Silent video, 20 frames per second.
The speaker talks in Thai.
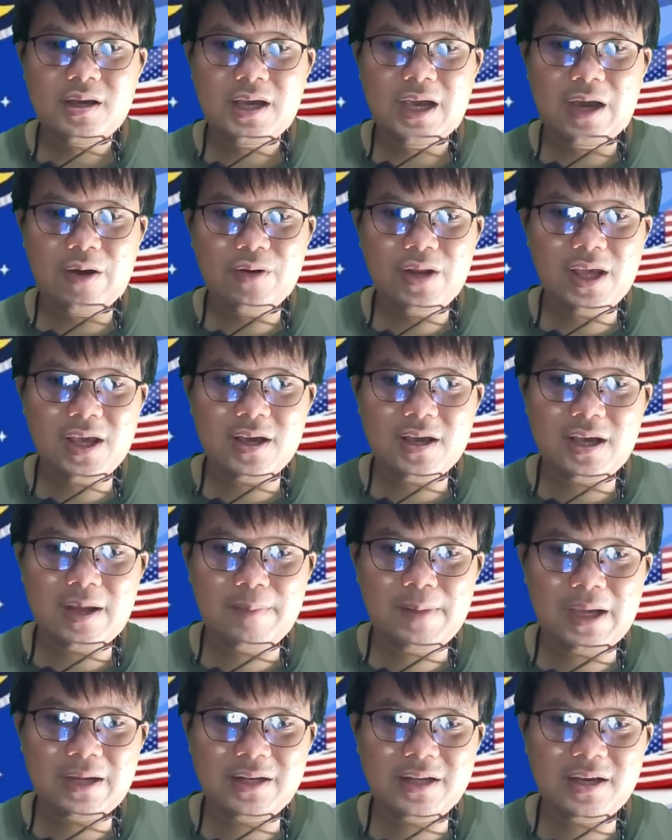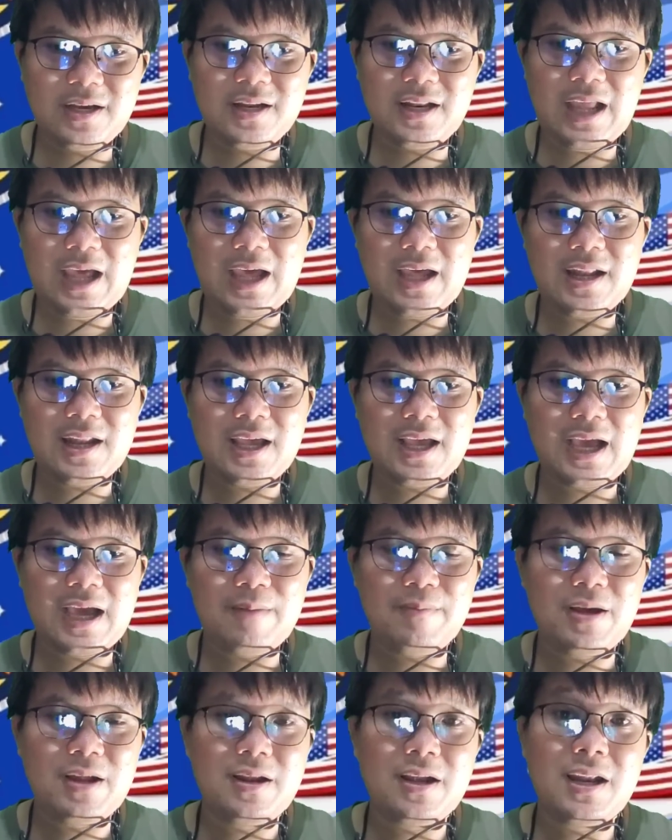เขาเนี่ยกำลังเดินหน้าในกา
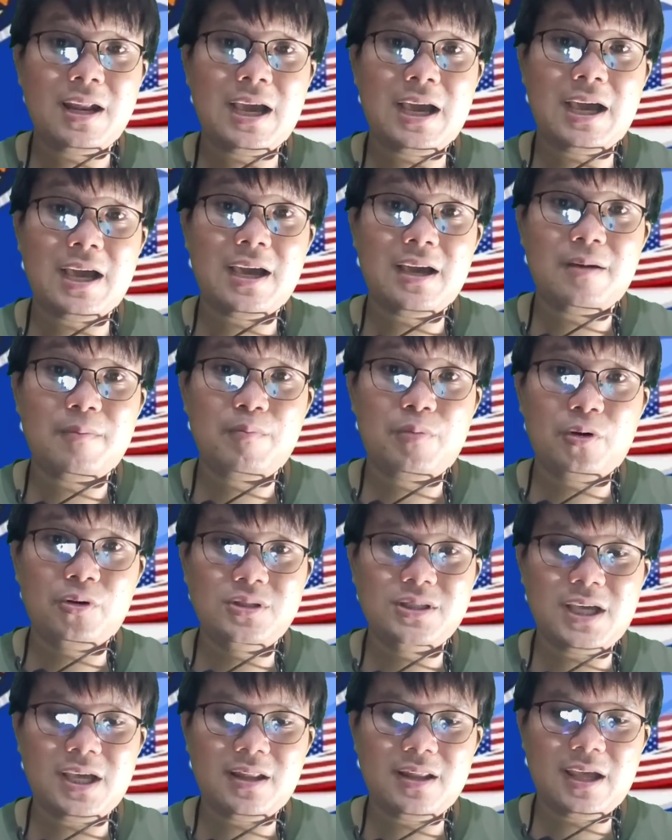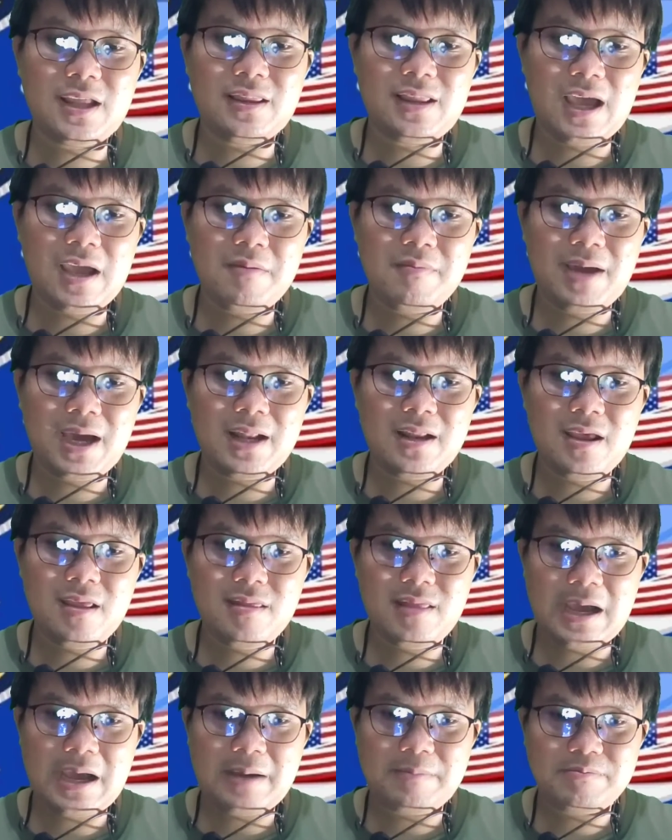รพัฒนาโปรเจกต์ในไตรมาสที่
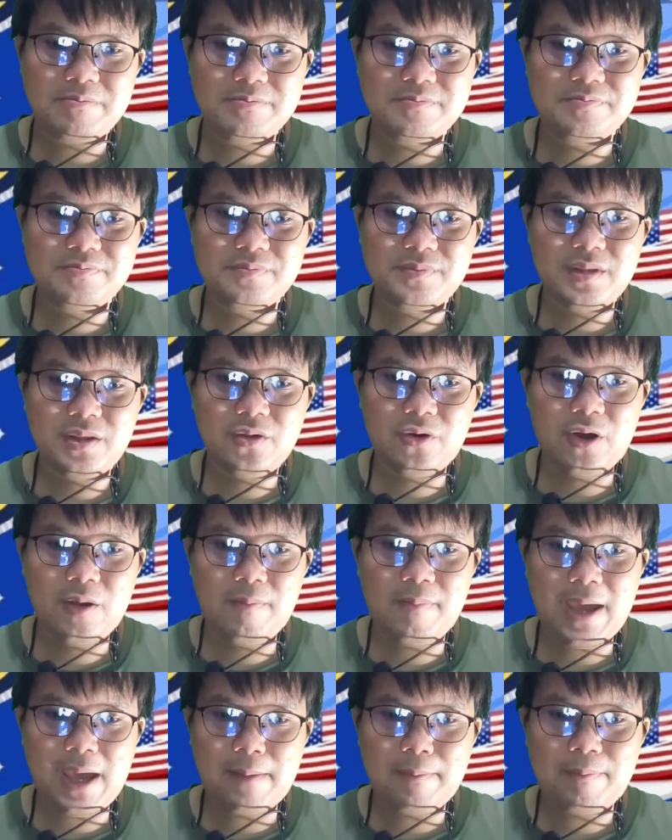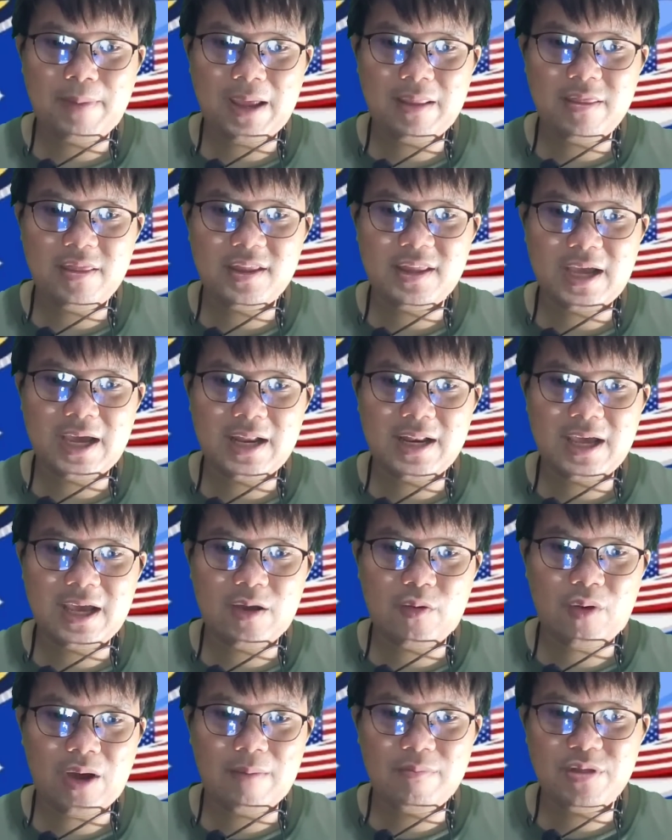3 โดยแบ่งปันสถานะ
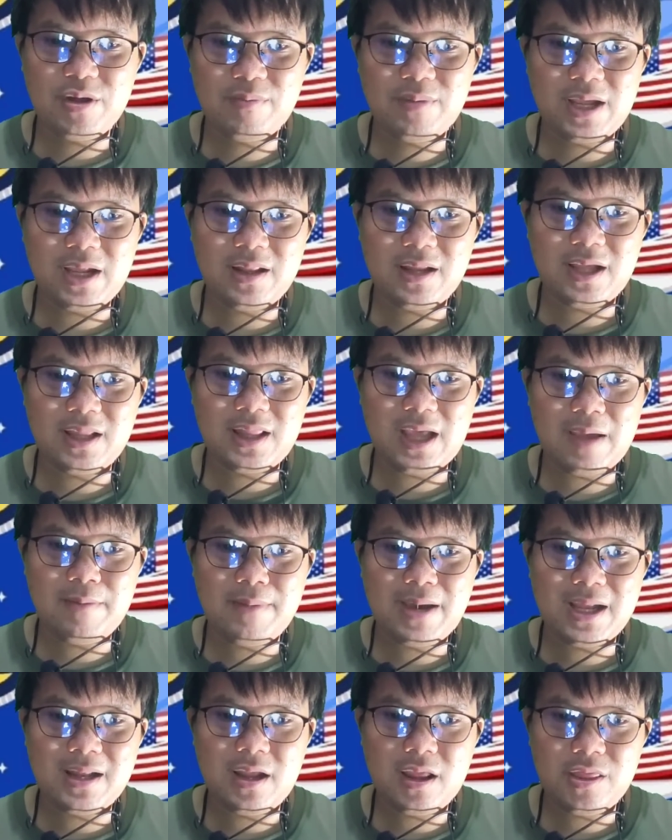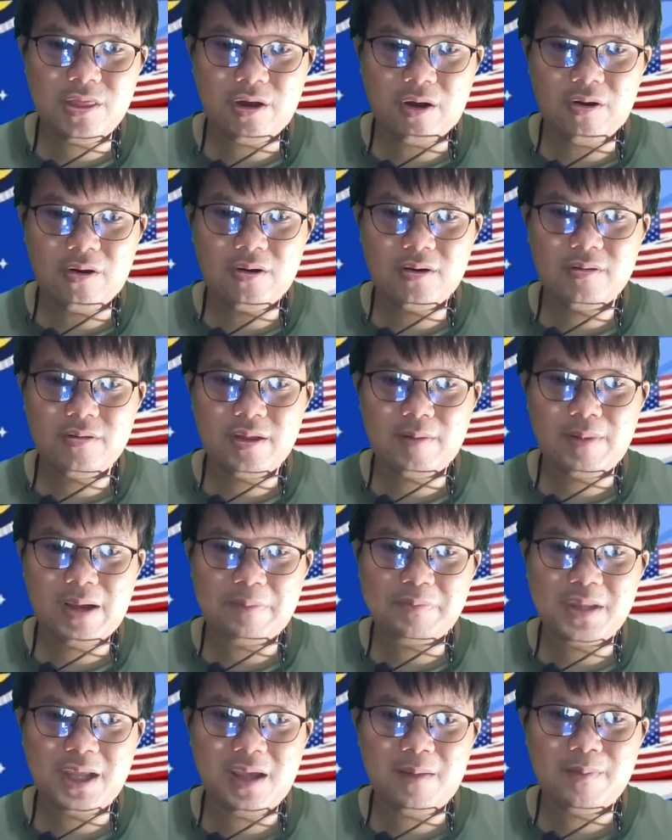ความสำเร็จในไตรมาสที่ 2 สำหรั
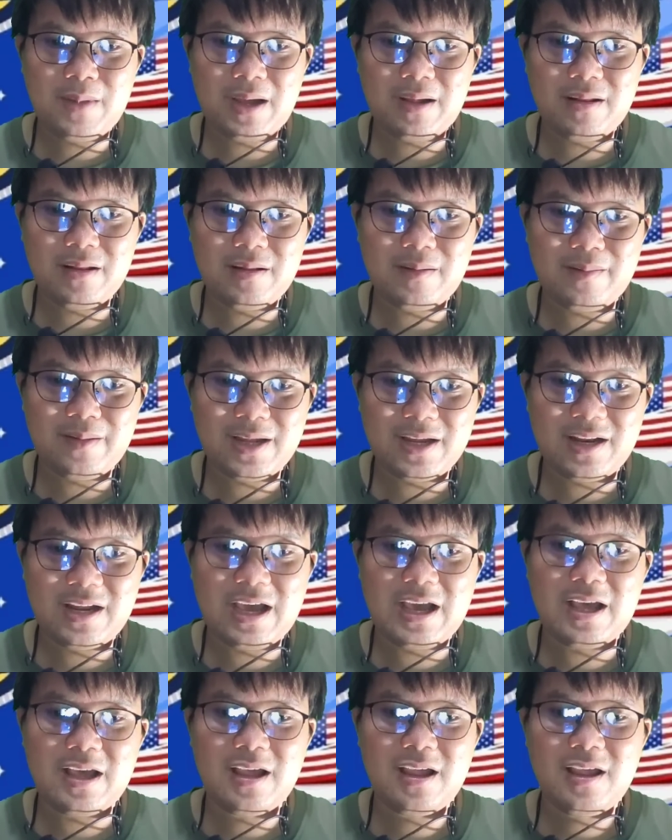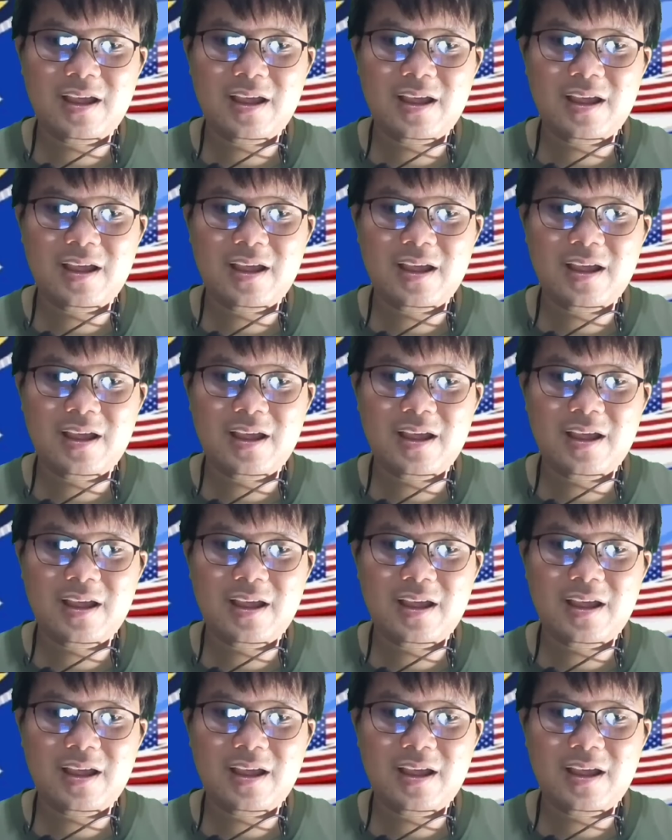บทีมพัฒนา